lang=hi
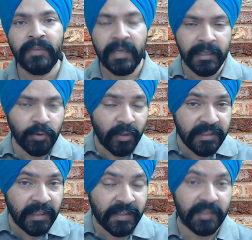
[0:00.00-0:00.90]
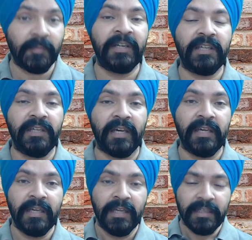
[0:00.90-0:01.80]
है ना थोड़ी सी एडजस्टमेंट की गई
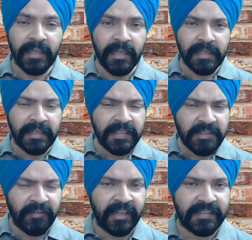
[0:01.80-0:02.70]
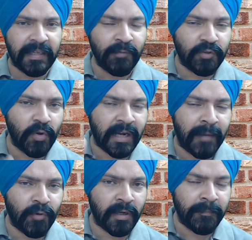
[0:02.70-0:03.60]
कि किस वे से हम उसको
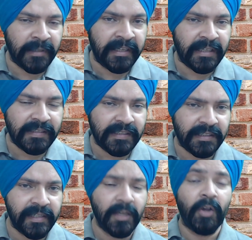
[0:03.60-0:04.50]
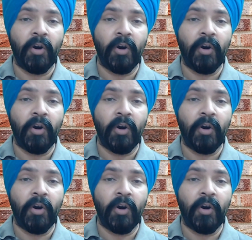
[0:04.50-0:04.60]
काम को कंप्लीट कर सकते हैं